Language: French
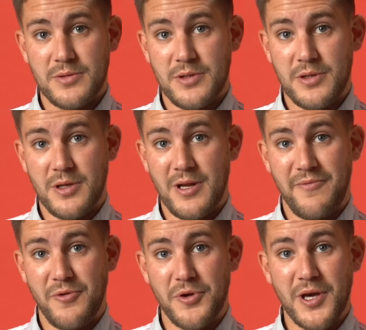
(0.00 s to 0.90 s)
C'est la
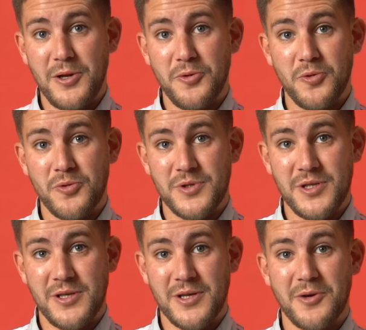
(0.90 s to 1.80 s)
funk à Lyon,
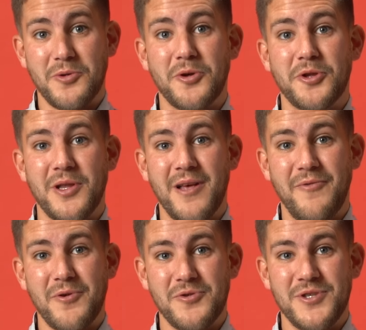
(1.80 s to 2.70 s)
c'est quand on entend de la
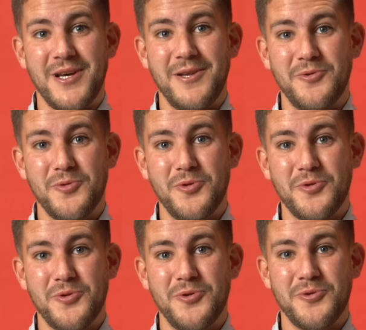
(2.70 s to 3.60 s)
funk, on dit à ah, Lyon,
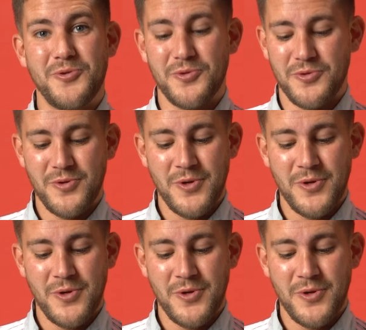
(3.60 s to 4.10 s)
Lyon, Lyon, Lyon.